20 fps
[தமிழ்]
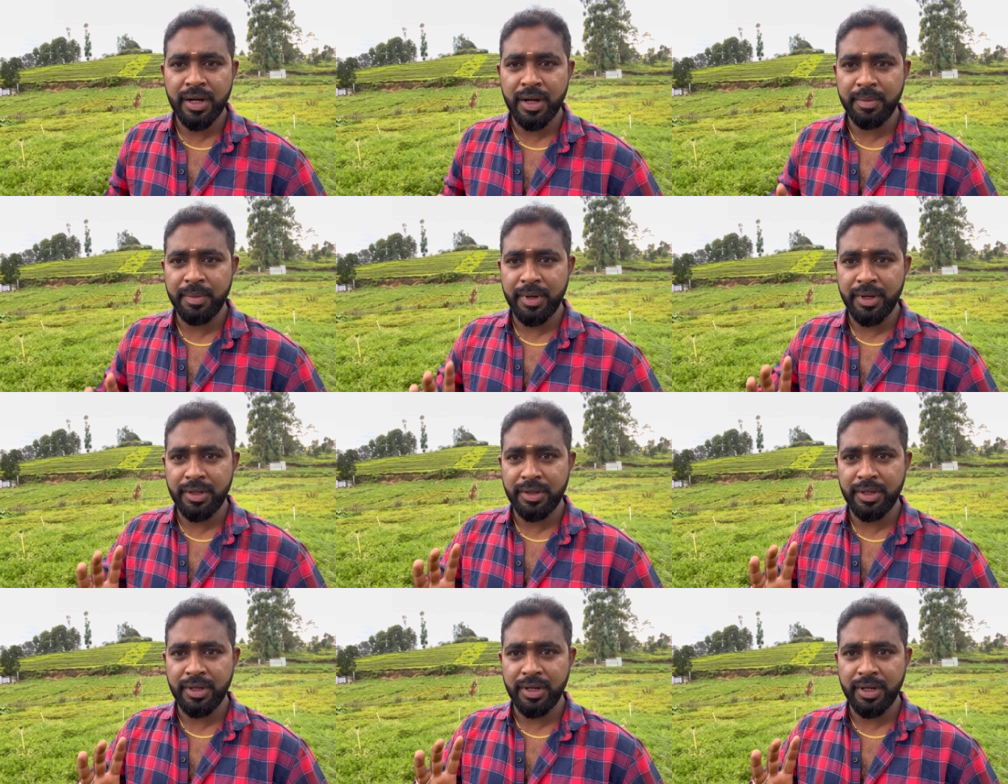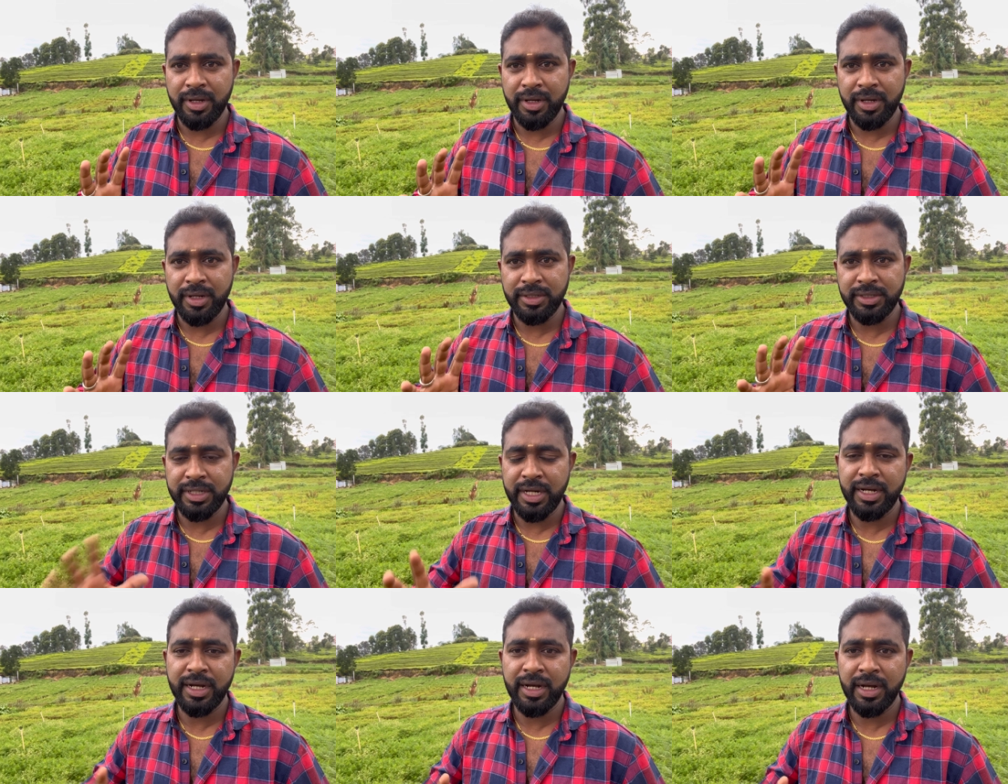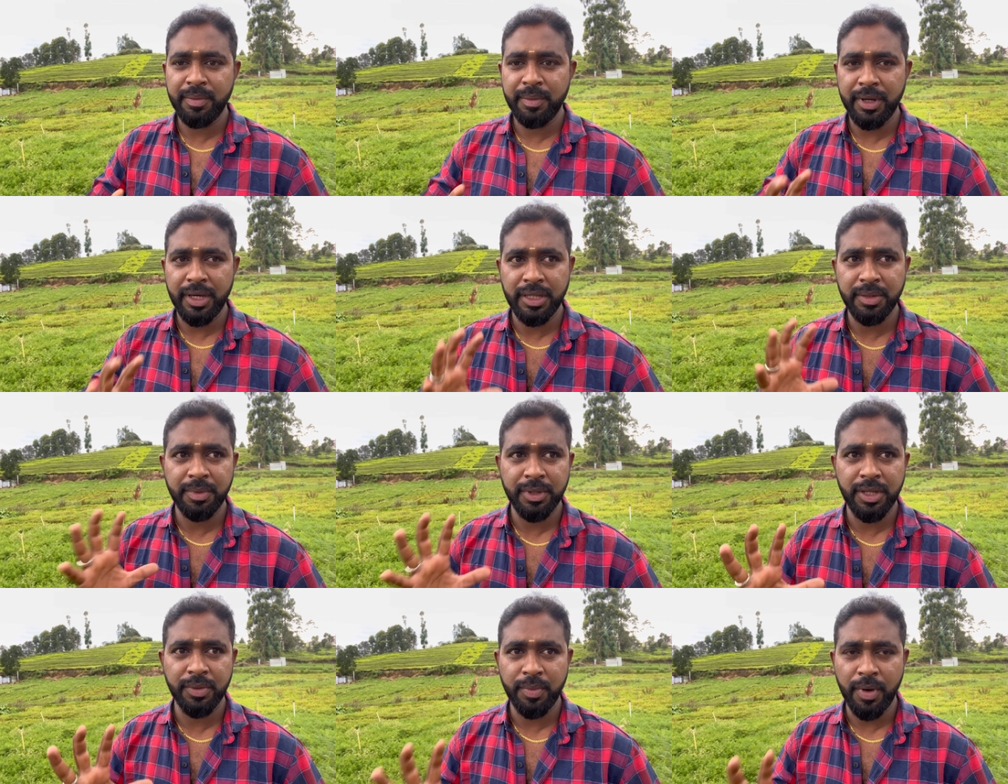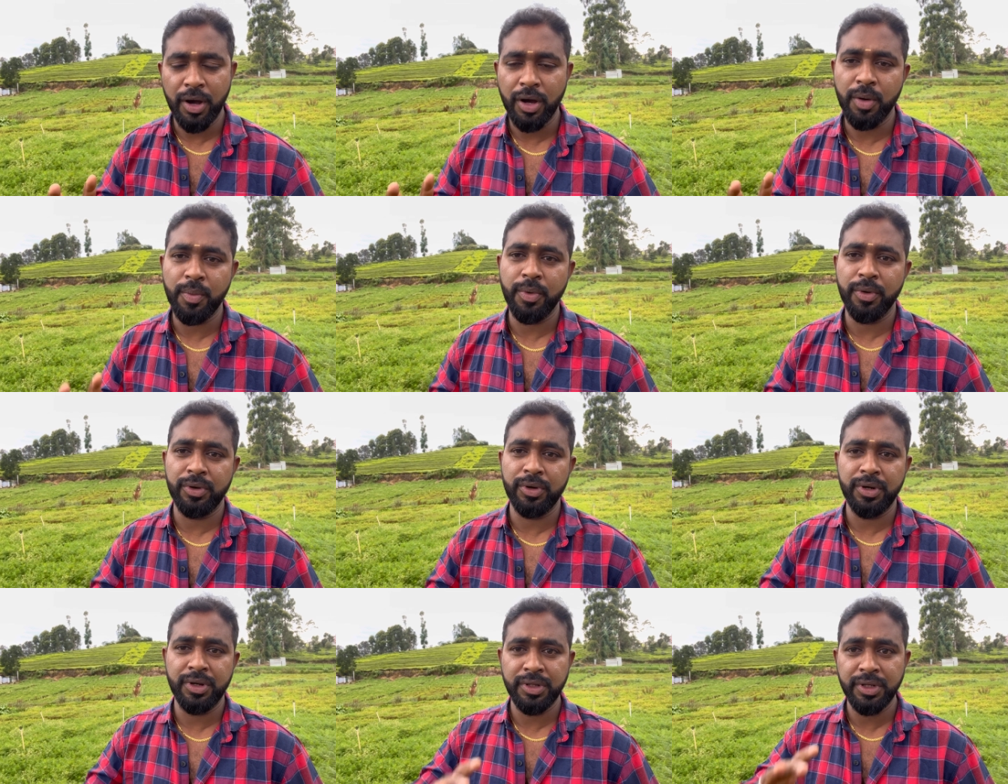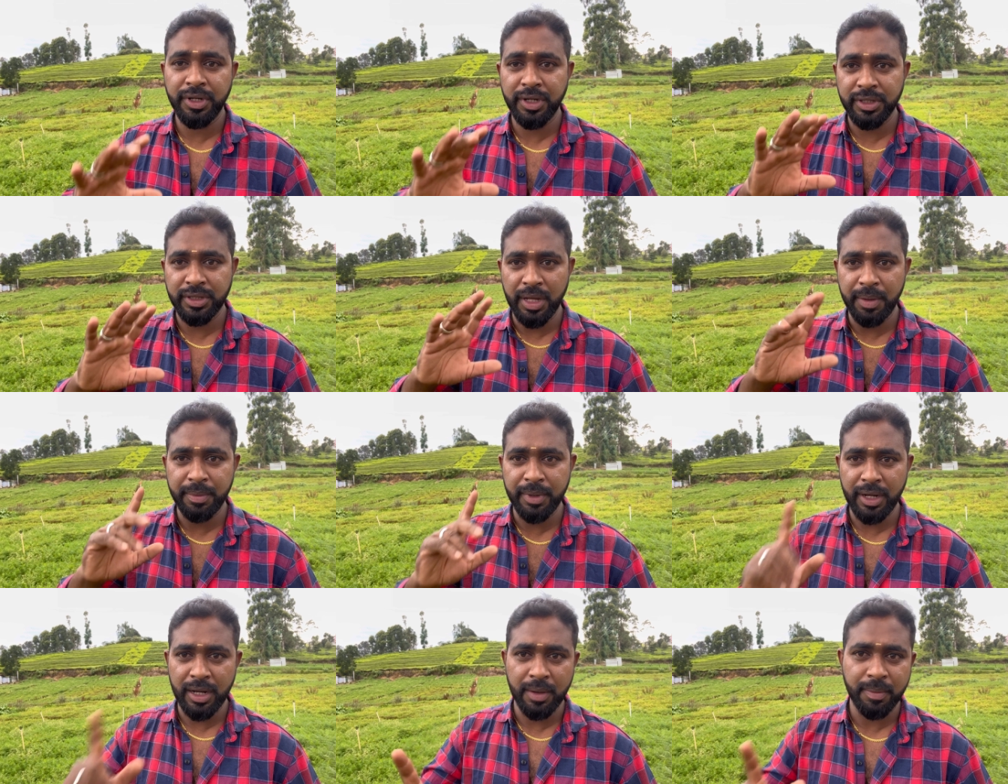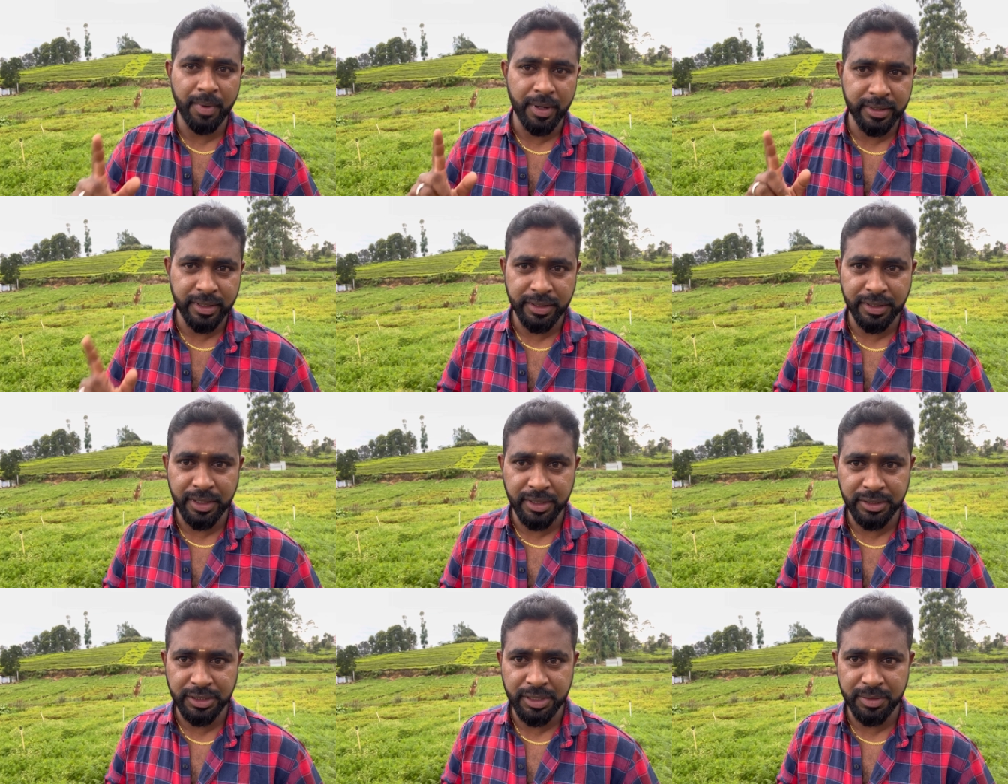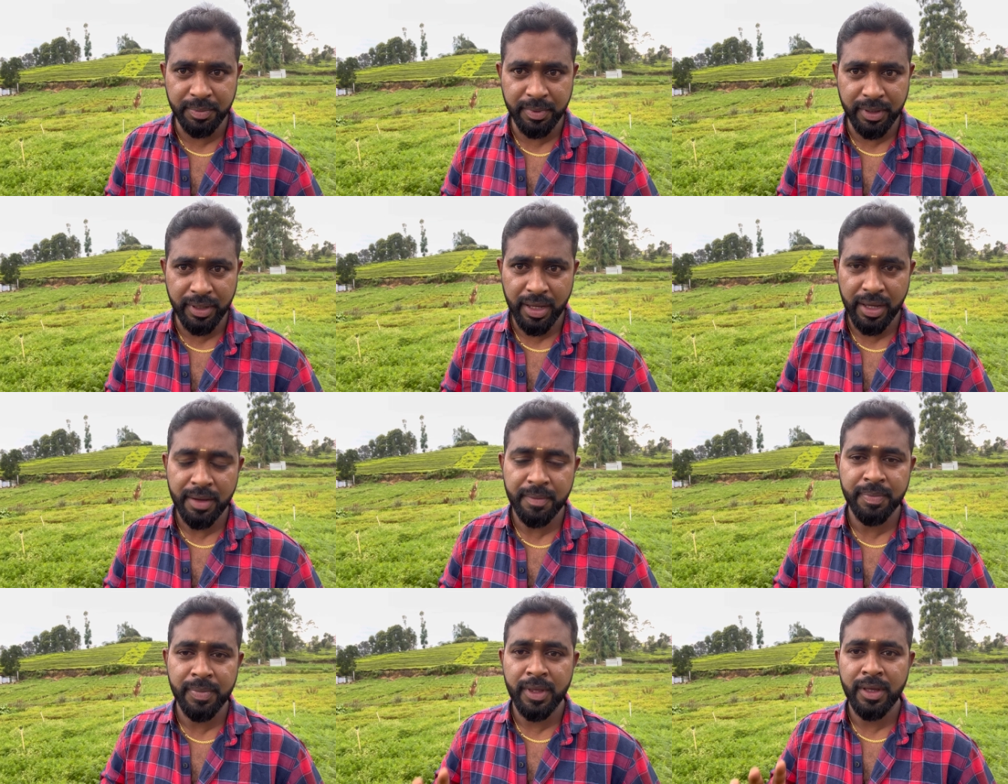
நம்ம இந்த சேனல் நம்ம எதை பற்றி பார்க்க போகிறோம் வந்து நீங்கள் தமிழில் பார்த்து தெரிஞ்சிருப்பீங்க